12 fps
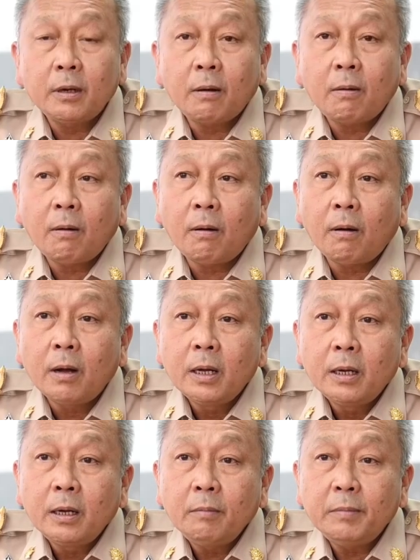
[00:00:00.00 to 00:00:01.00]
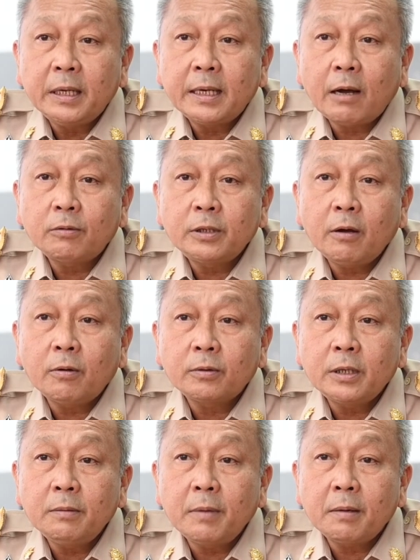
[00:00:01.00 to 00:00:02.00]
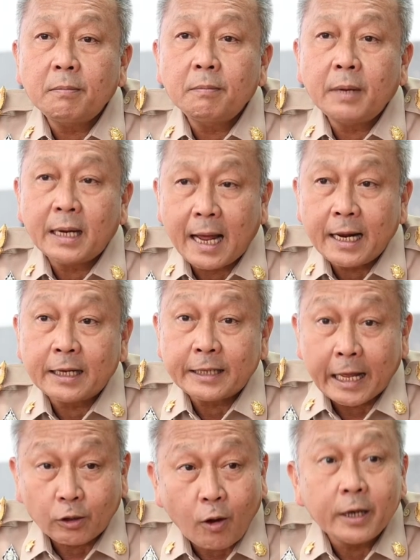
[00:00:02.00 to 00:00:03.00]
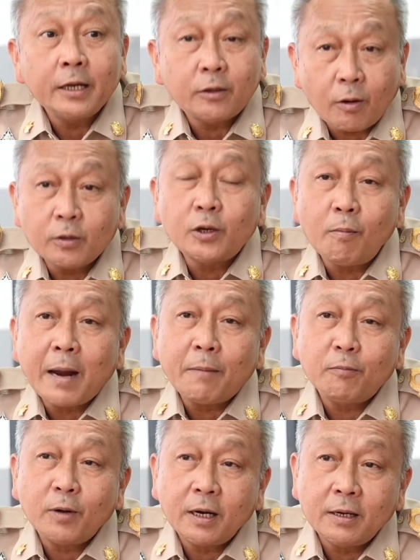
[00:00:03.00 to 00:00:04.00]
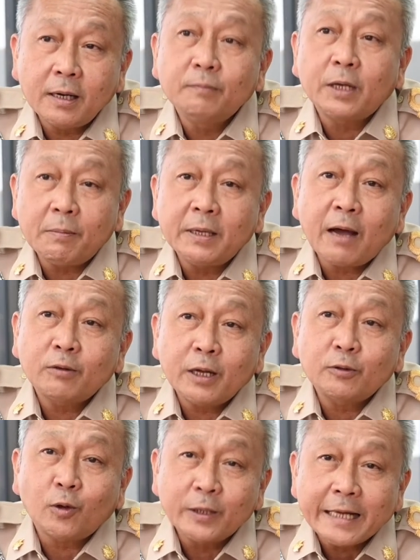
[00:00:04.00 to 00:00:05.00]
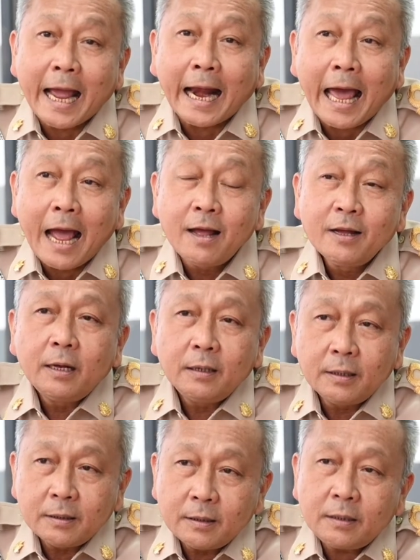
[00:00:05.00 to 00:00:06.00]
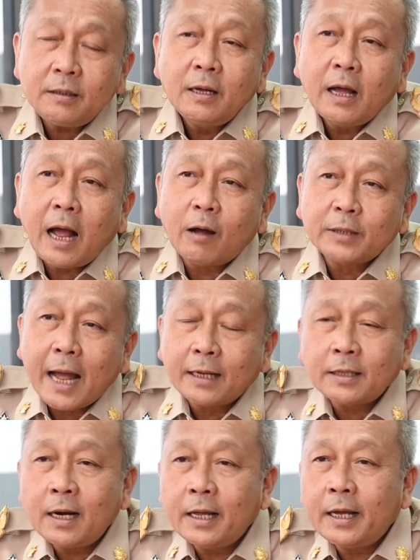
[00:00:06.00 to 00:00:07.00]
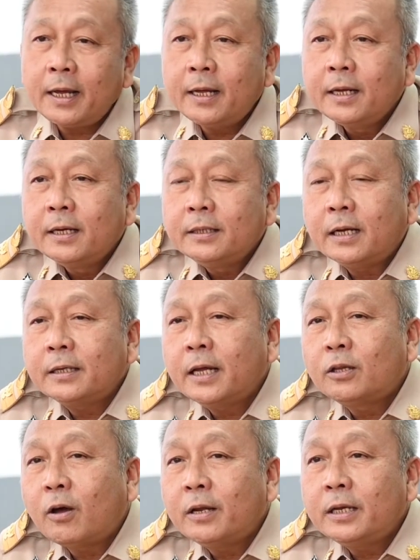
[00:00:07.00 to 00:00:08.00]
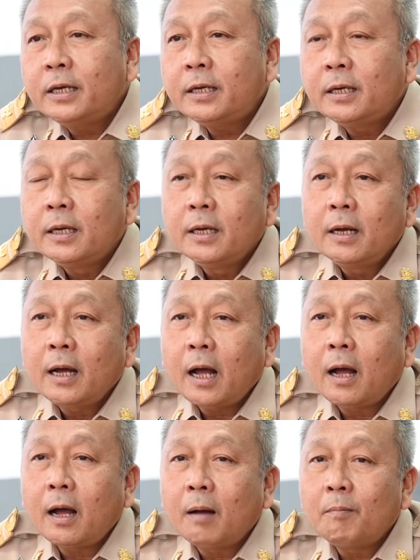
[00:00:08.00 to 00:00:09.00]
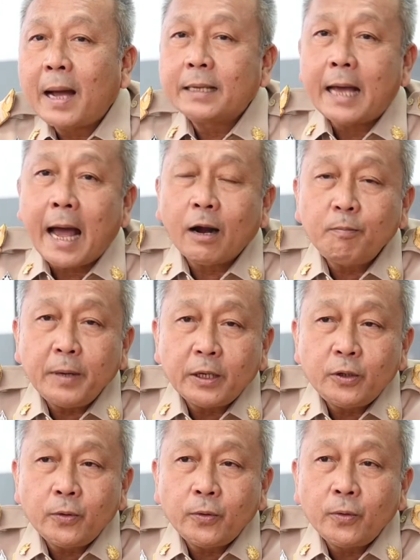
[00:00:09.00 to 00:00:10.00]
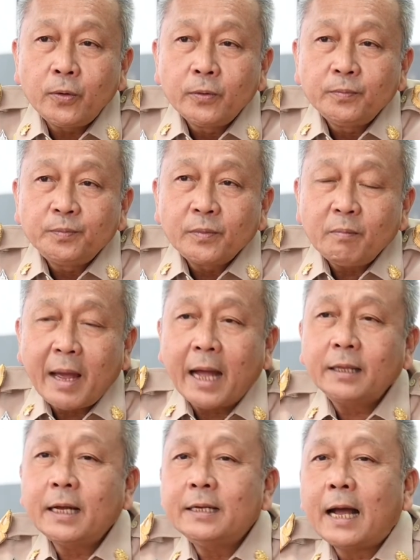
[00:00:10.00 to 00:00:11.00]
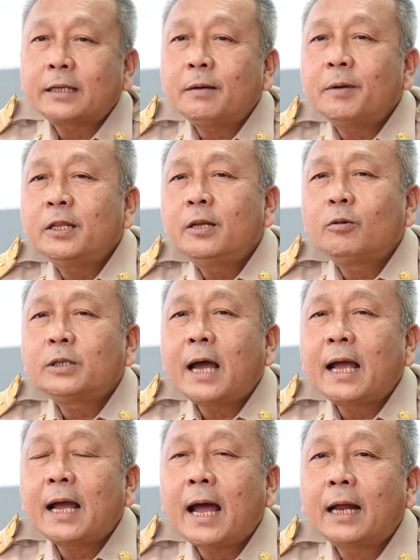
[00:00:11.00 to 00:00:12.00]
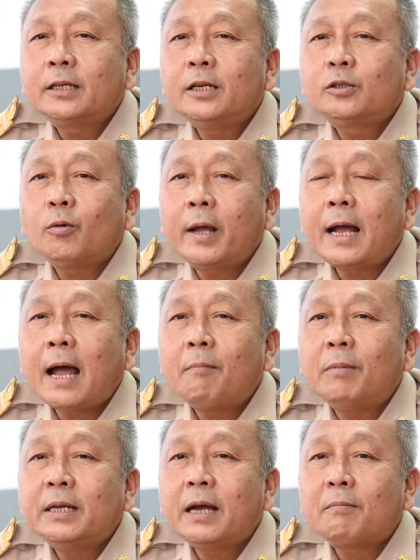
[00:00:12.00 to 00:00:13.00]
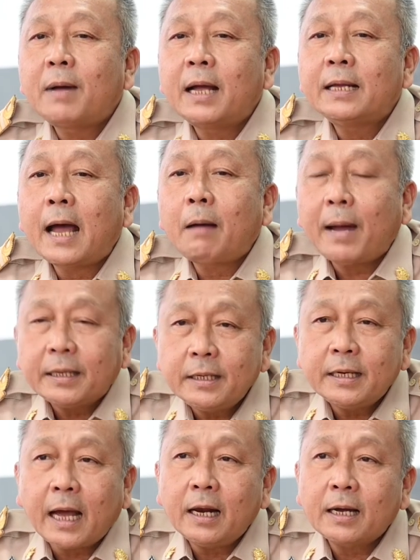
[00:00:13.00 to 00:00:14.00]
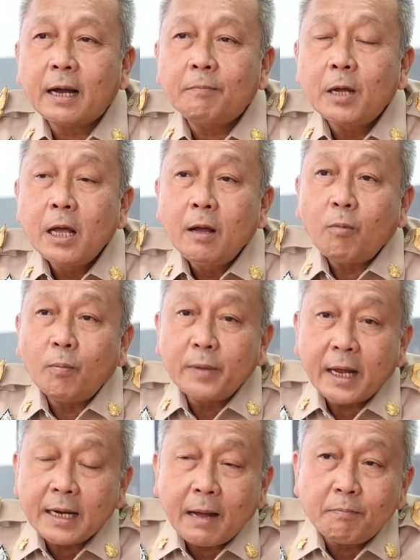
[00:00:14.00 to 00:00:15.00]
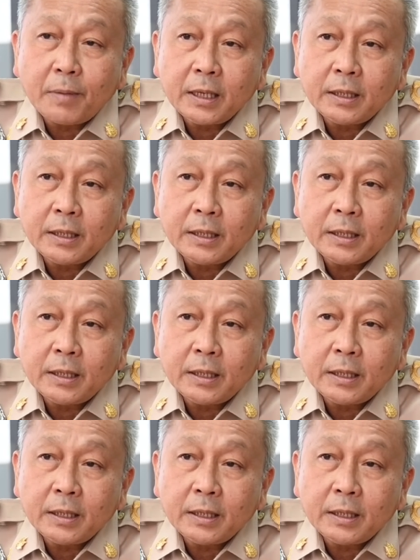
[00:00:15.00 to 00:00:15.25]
แล้วก็มีนักท่องเที่ยวที่ไม่ไม่หนาแน่น แต่ตอนนี้ต้องยอมรับว่าเริ่มจะมีนักท่องเที่ยวสนใจละหรืออ่าวทางทะเลอย่างเช่นตอนนี้มาหยาเราปิดอยู่ แหมแต่อยากจะไปเที่ยวชายหาดที่สวยงามเหมือนอย่างมาหยาไปที่ไหนแลวครับ ผมแนะนำไป